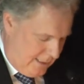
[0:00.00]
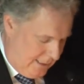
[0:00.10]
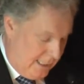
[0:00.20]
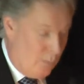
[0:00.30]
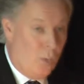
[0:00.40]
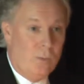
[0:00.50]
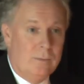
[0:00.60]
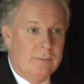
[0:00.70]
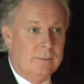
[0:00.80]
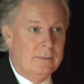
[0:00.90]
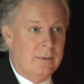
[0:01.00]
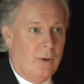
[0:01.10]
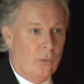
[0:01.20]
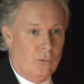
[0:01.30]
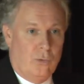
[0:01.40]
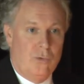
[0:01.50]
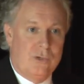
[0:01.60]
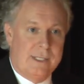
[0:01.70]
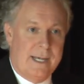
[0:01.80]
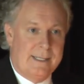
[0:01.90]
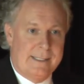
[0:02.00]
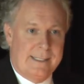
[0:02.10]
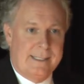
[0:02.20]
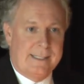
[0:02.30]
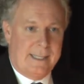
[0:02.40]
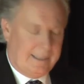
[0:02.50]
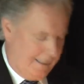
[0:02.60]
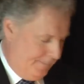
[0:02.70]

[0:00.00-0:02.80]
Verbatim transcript: Ces mots ont 217 ans.